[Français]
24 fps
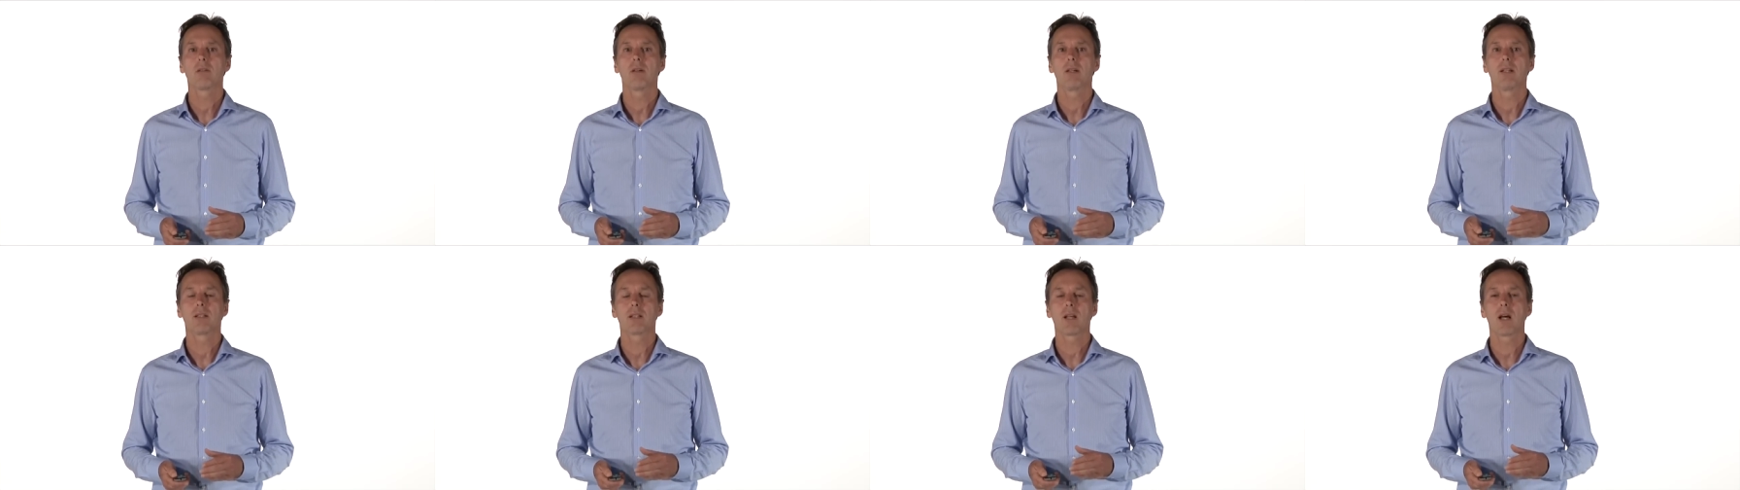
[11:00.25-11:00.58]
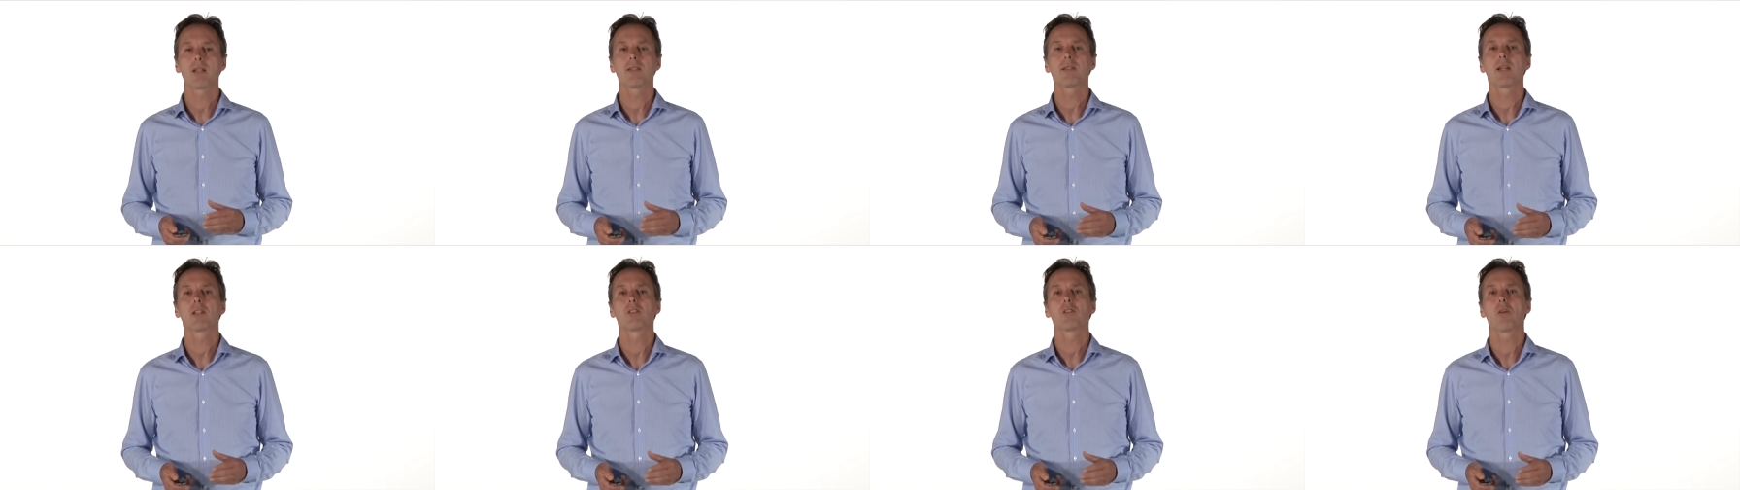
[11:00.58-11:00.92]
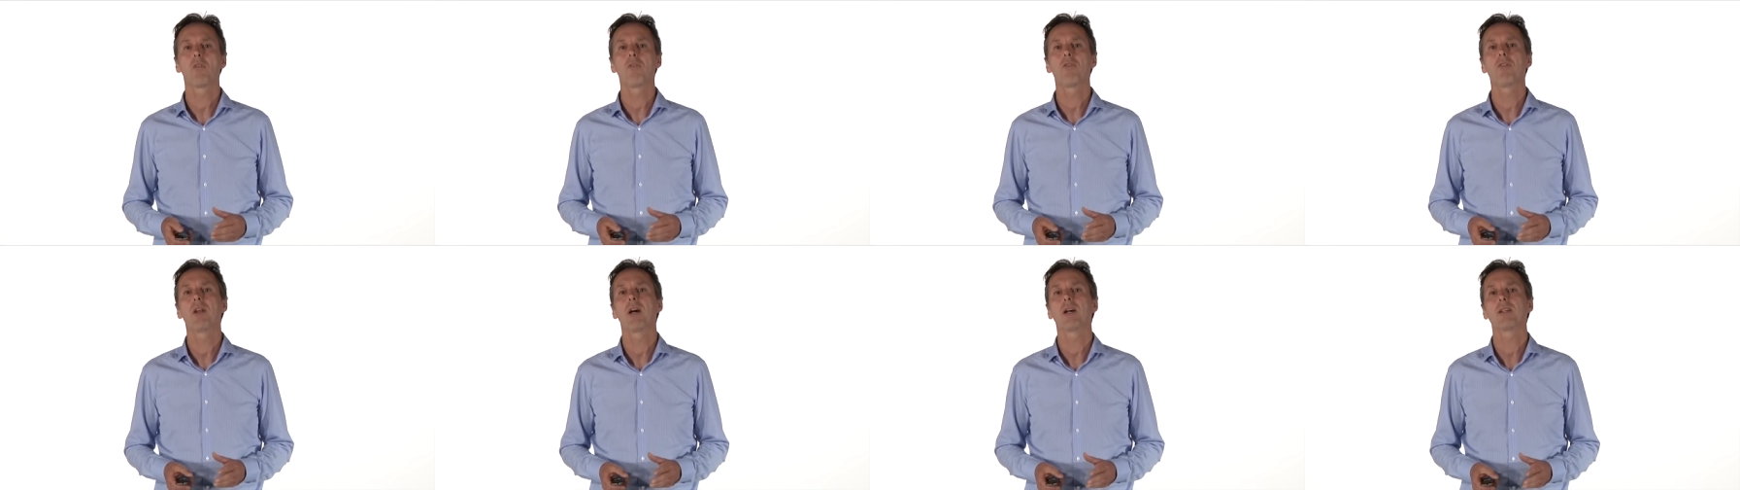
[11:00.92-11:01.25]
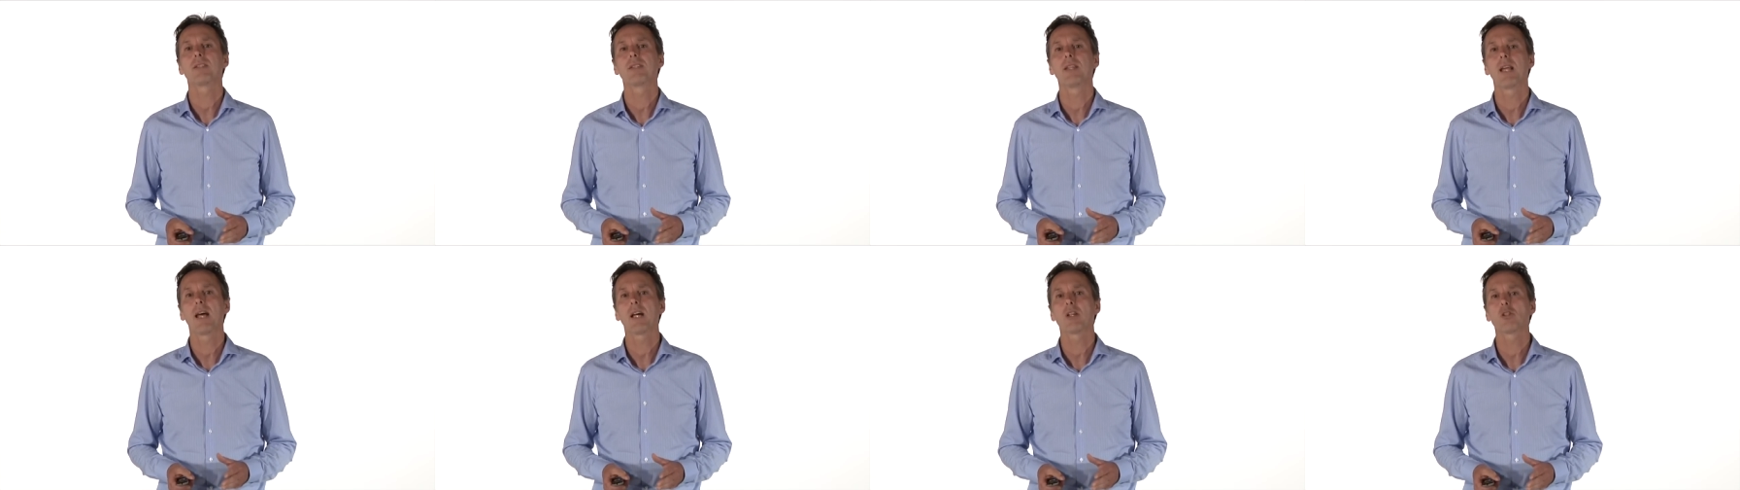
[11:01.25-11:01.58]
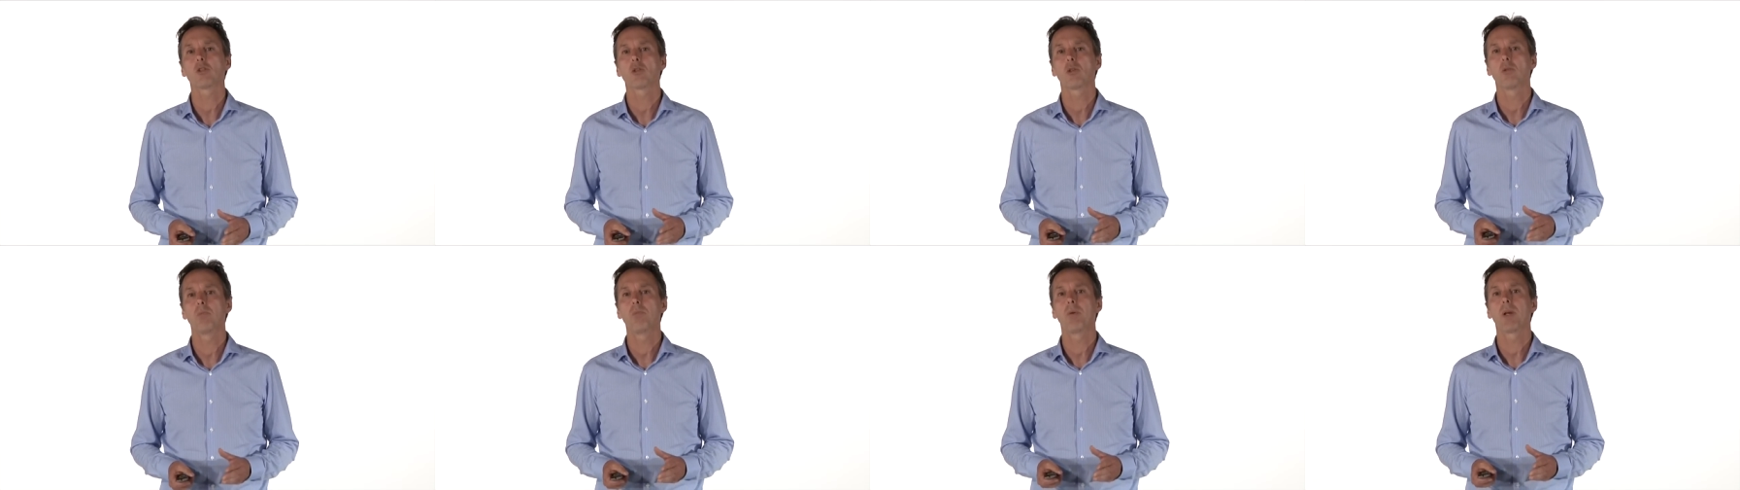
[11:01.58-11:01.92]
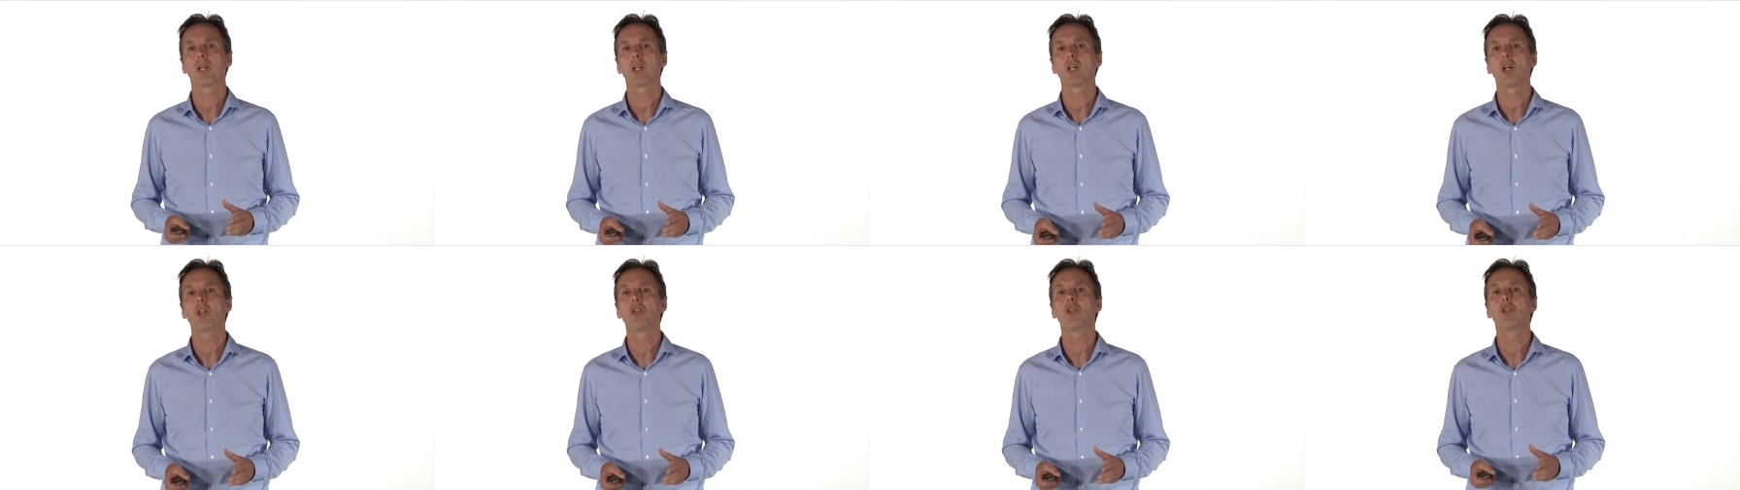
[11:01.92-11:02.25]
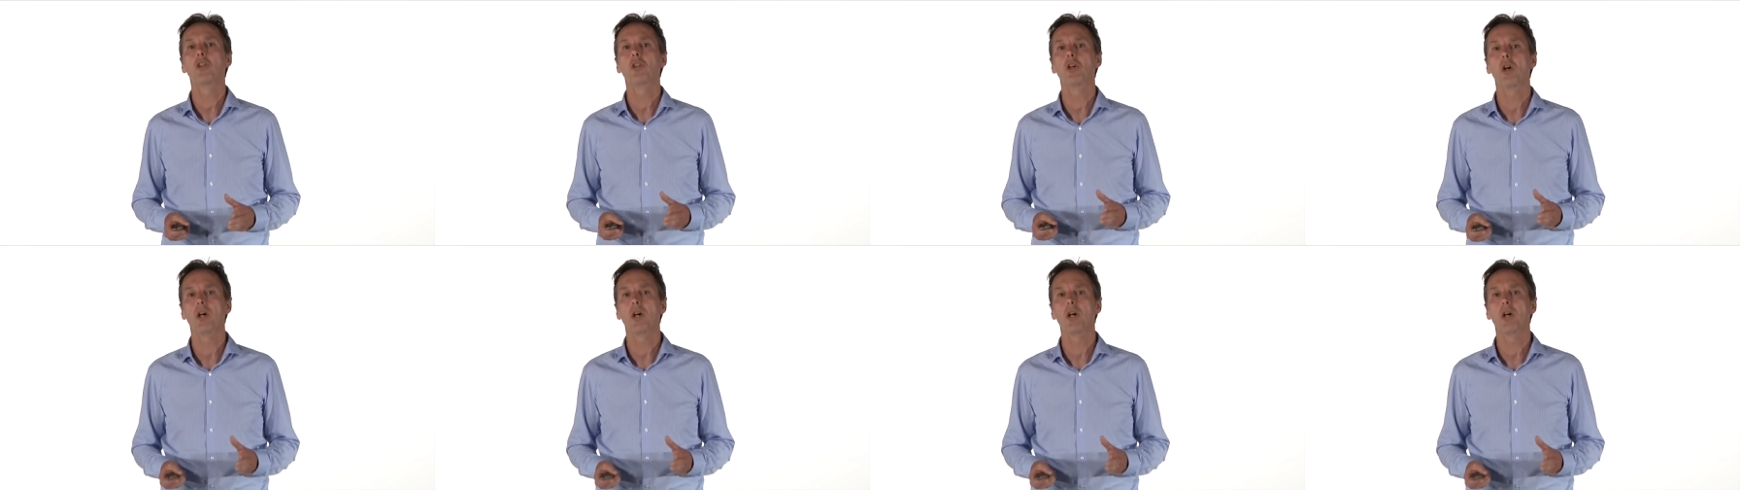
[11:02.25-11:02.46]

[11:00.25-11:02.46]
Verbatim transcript: les transactions financières sur une période